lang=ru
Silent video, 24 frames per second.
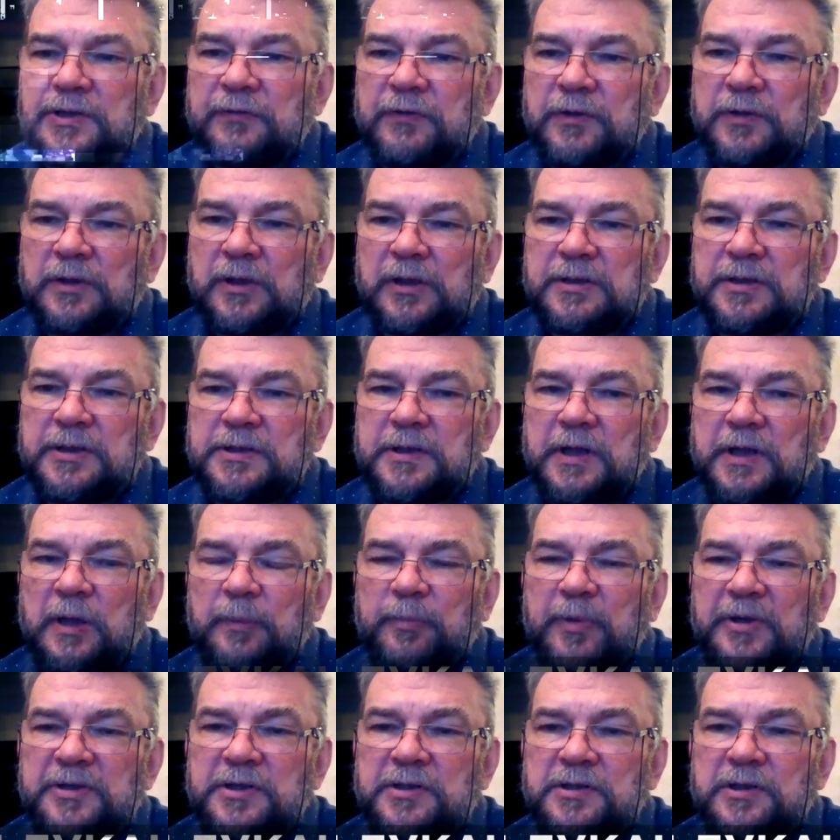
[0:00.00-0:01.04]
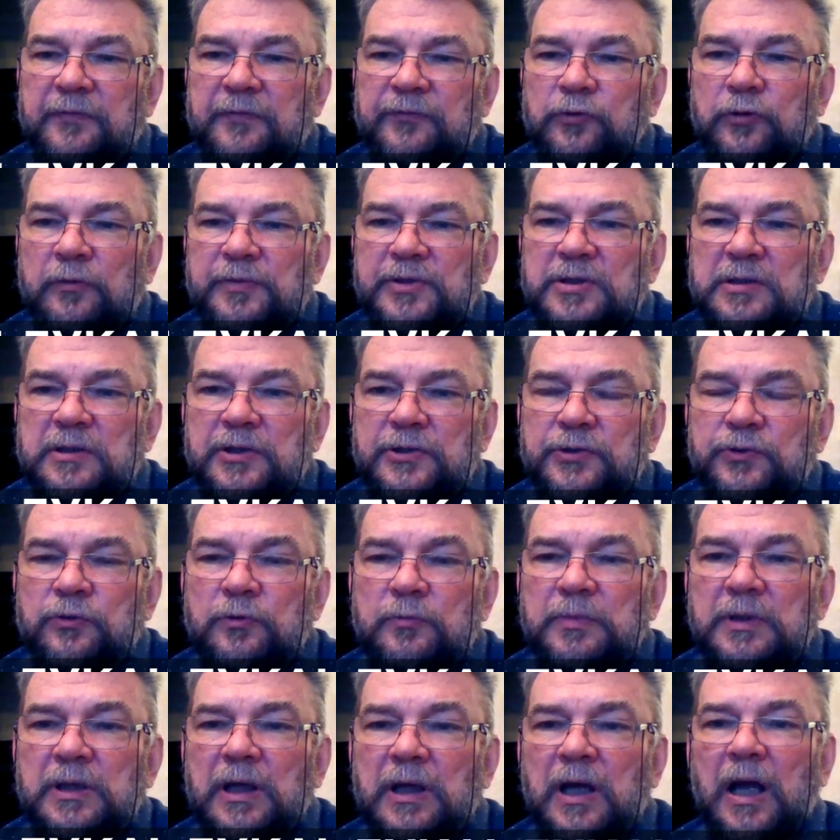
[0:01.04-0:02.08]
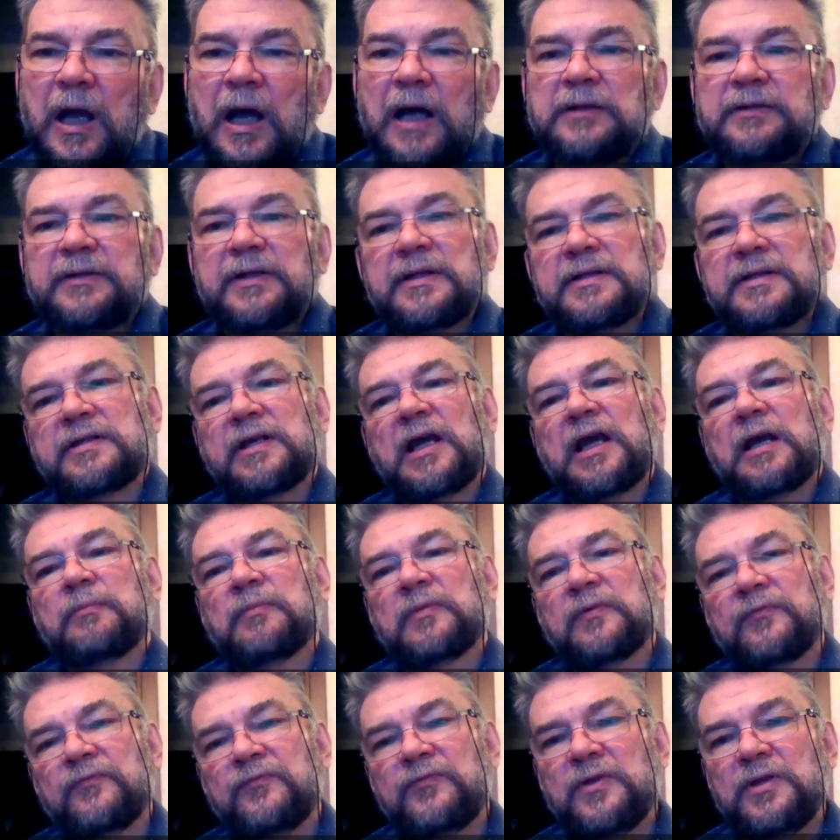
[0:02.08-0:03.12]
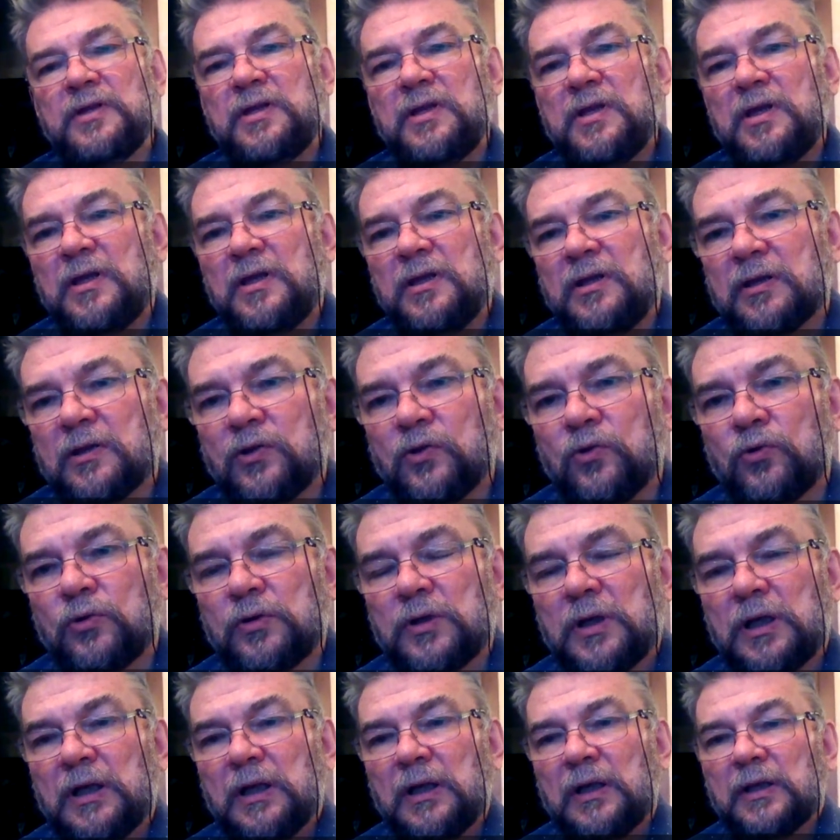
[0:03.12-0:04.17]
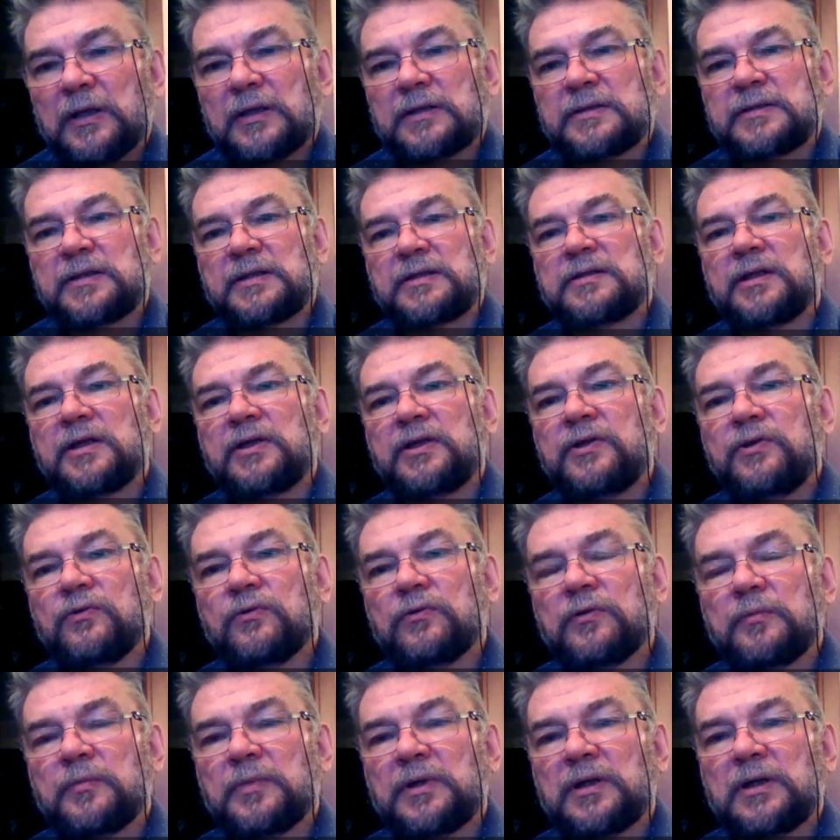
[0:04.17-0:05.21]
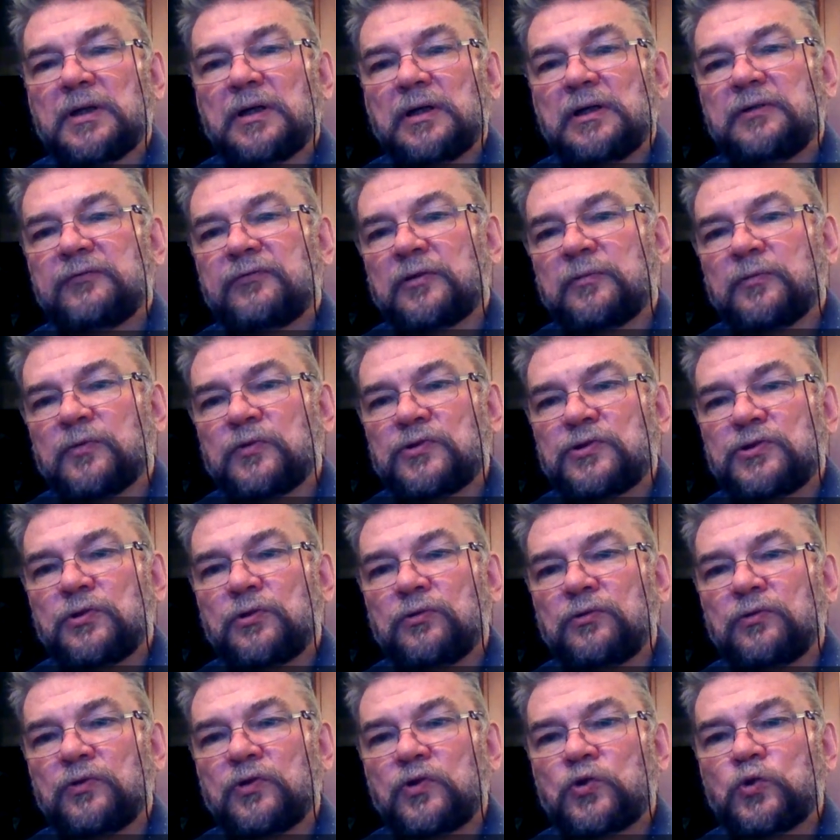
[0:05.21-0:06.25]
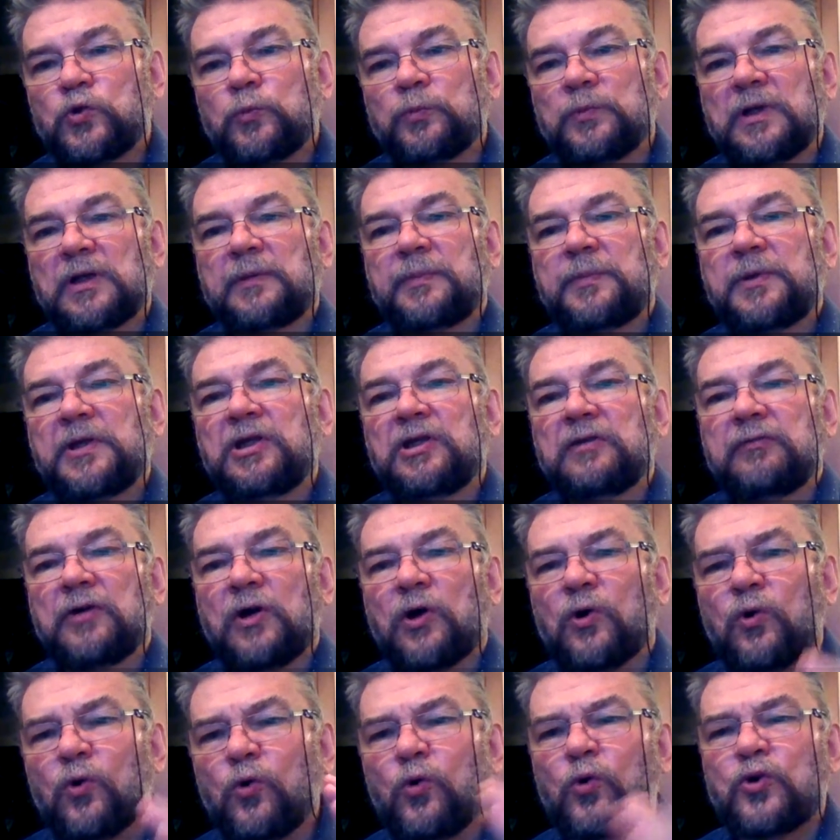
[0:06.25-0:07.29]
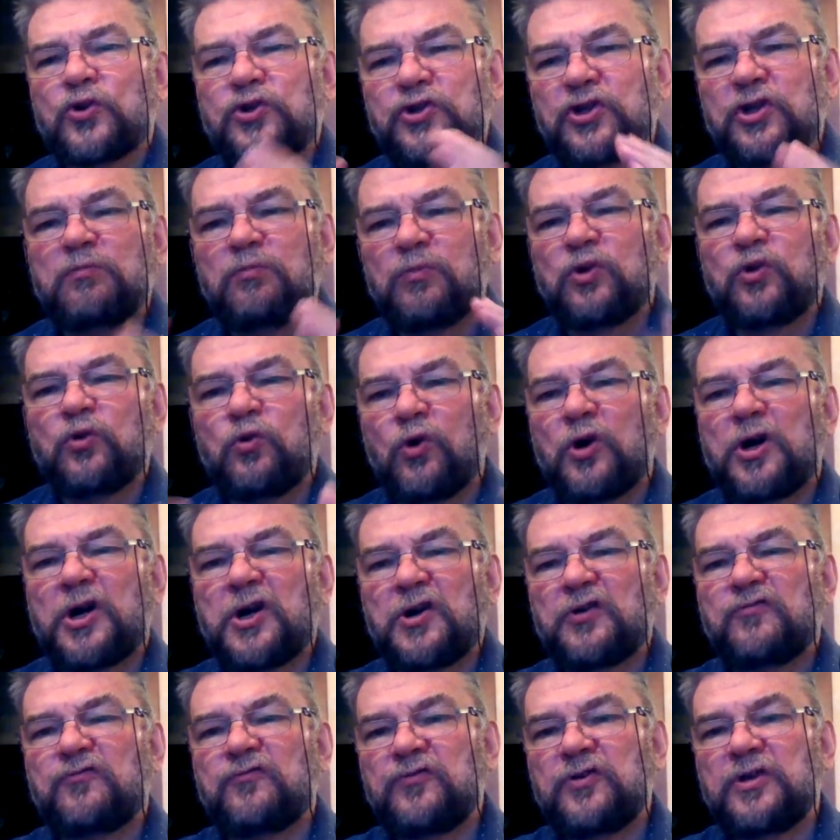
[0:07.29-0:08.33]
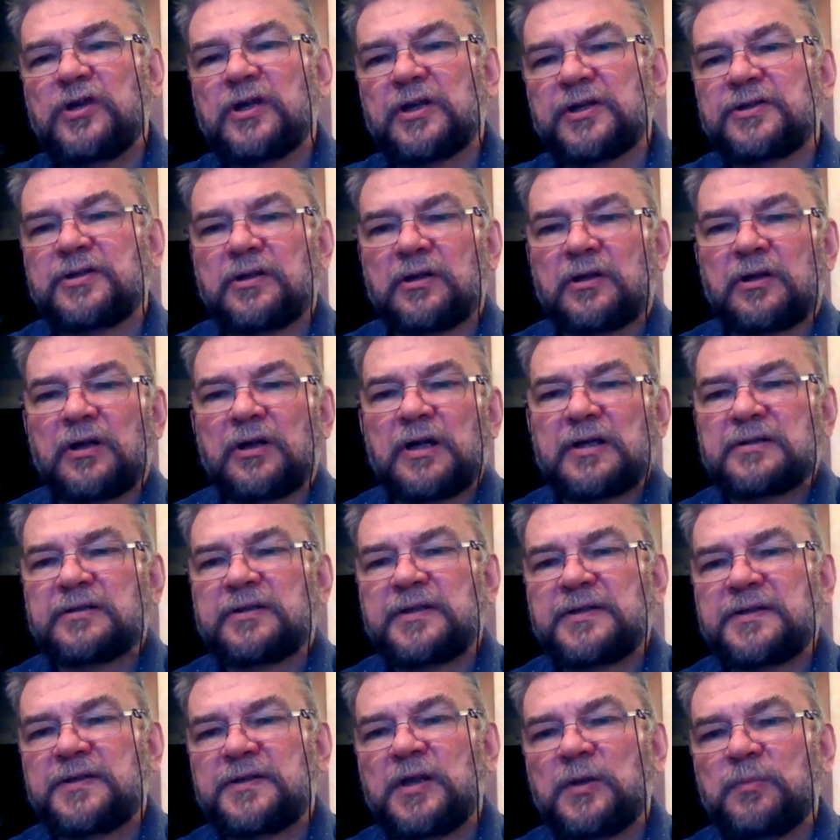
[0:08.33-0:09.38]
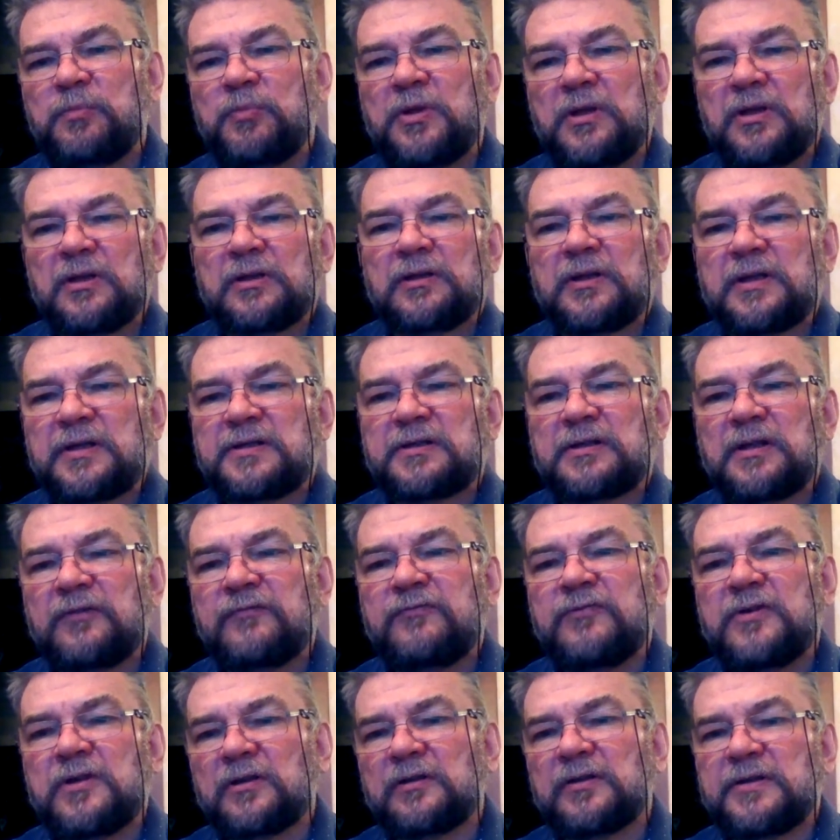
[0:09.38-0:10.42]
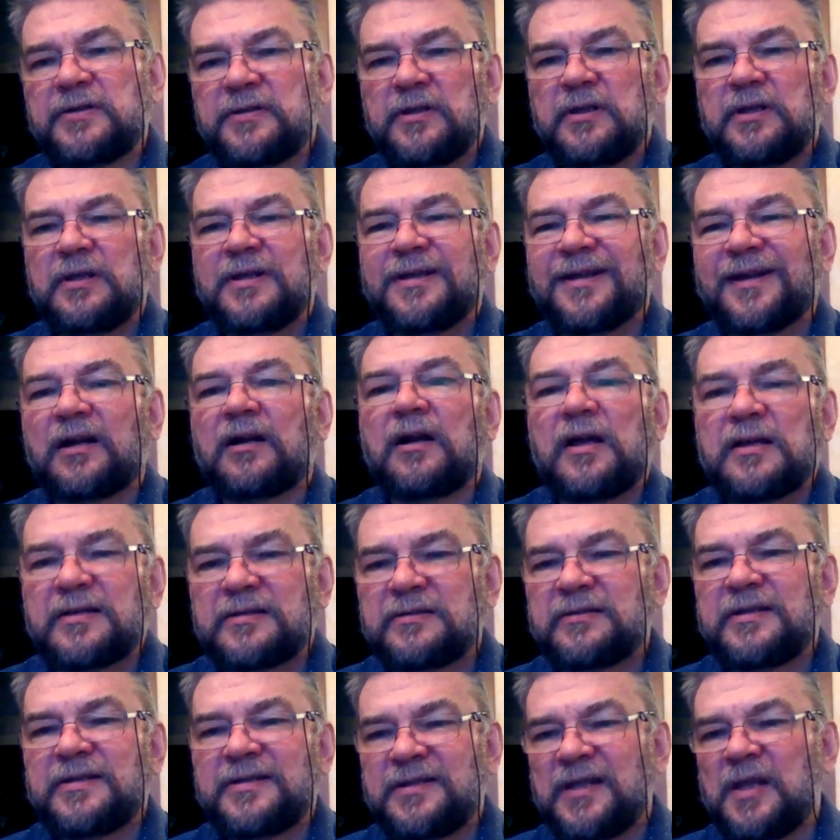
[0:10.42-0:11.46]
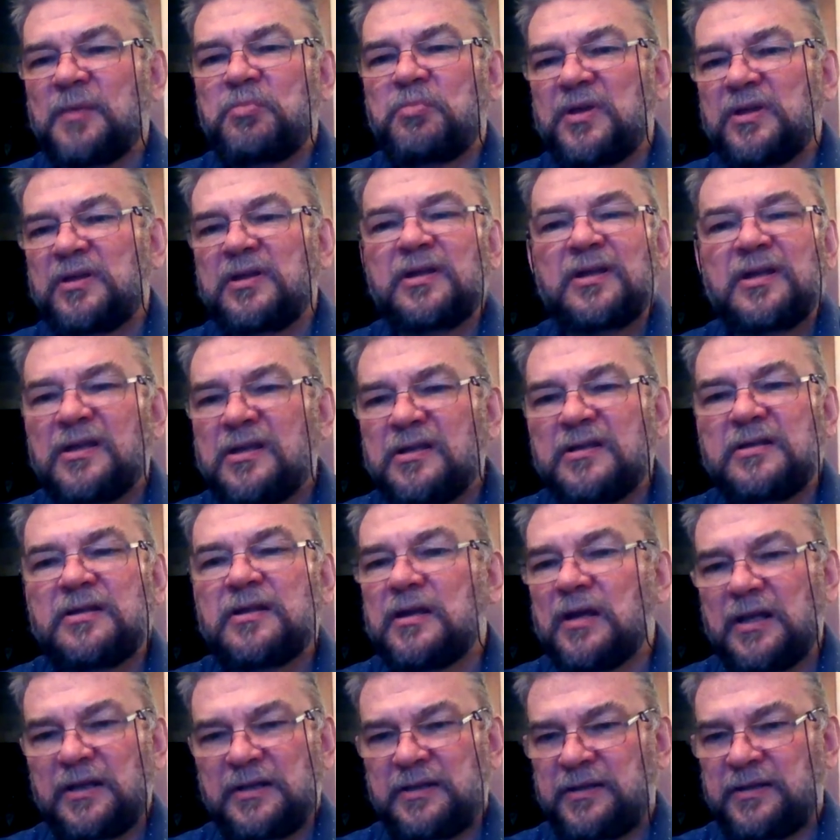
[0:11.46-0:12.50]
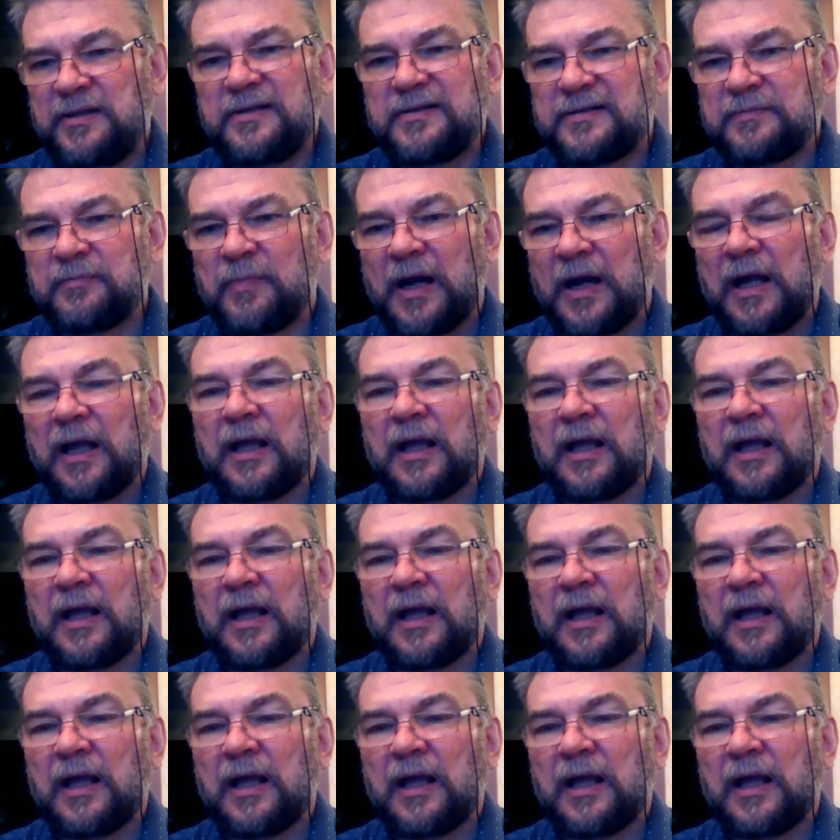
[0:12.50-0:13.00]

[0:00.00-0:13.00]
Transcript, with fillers: российская оппозиция в том числе, что мы отрицаем обвинения, но создаем а, информационный шум, накидывая очень много версий разной степени достоверности и разной степени идиотизма.